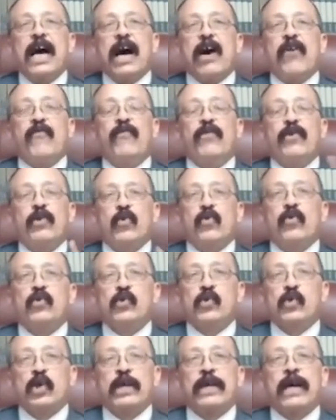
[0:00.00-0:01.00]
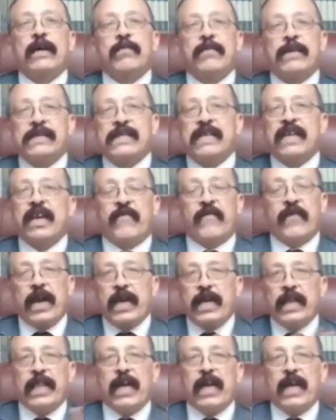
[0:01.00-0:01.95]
او في القنصليه المصريه في اي